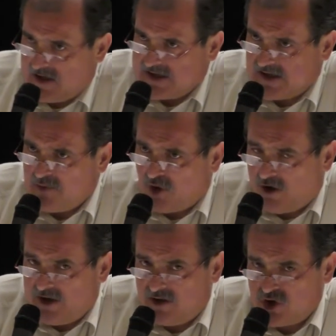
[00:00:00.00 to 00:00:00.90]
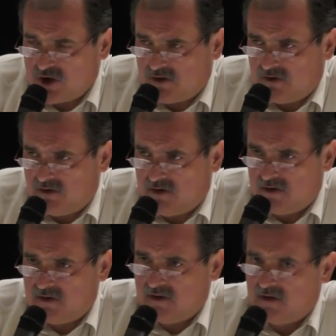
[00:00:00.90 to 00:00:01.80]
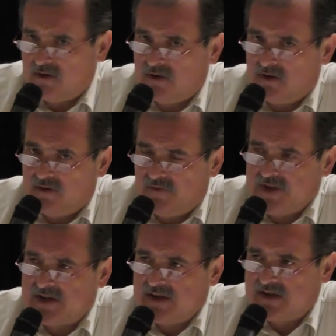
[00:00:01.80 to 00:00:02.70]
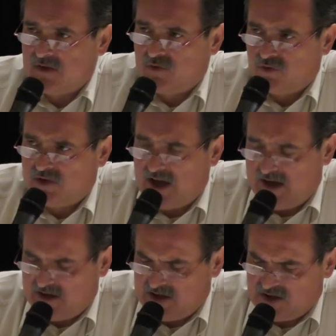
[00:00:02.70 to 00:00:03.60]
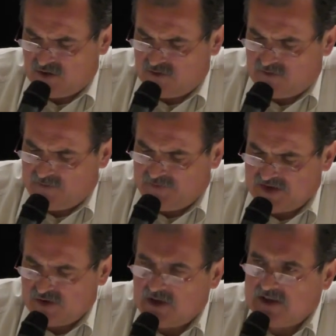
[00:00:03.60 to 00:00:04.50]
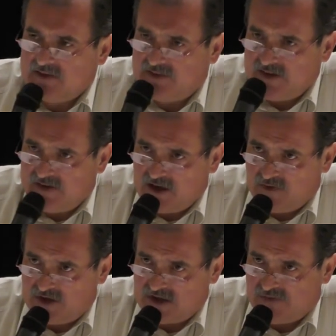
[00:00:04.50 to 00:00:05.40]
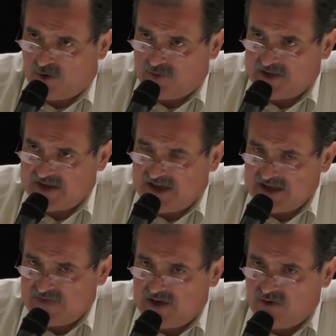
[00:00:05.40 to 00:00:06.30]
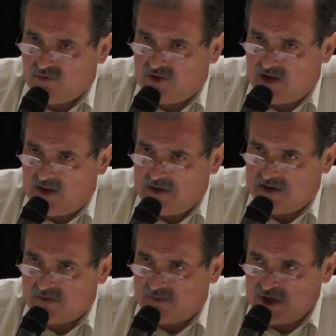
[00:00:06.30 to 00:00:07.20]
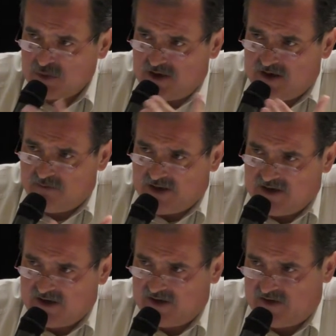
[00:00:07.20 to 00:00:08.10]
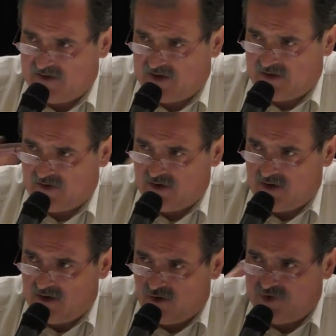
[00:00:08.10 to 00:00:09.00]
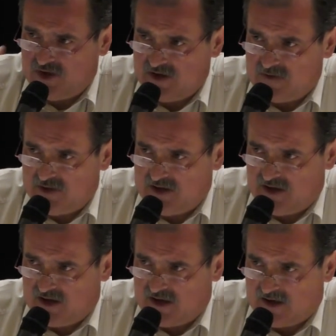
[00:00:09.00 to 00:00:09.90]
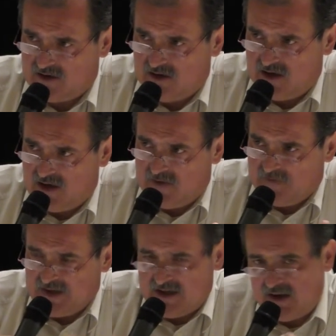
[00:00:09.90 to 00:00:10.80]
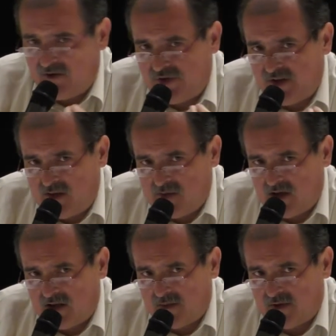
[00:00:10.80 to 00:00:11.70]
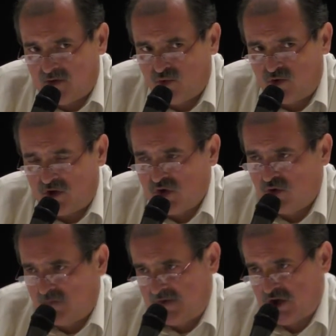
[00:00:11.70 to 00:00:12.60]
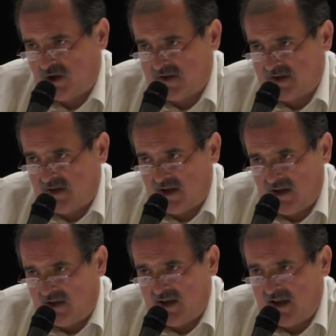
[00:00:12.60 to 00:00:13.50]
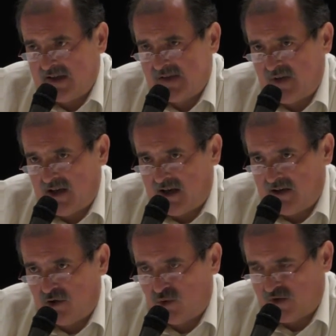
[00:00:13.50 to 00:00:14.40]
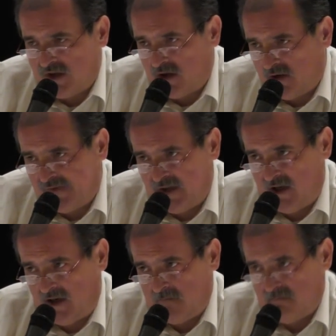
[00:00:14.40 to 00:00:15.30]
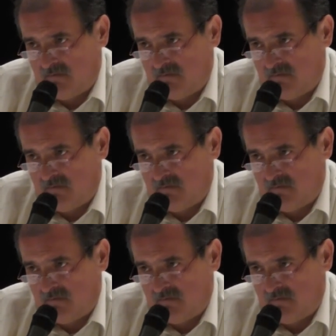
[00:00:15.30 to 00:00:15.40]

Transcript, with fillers: es gibt heute schon das Institut, die Einrichtung des sogenannten Debt Equity Swap. Das heißt, wenn ein Unternehmen zum Beispiel einen Bankkredit hat und den nicht bedienen kann, der Unternehmer hat aber gute Zukunftschancen, der kriegt in ein, zwei Jahren große Aufträge